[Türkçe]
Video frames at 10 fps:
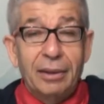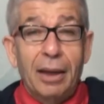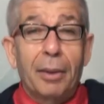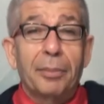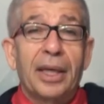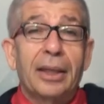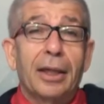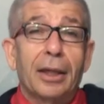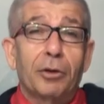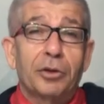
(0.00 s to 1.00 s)
Tam 7
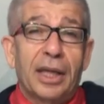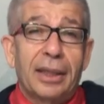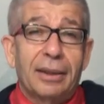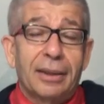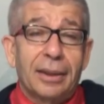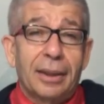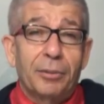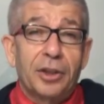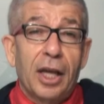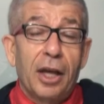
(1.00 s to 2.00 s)
yıl önce
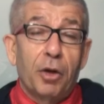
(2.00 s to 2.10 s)
yitirdiğimiz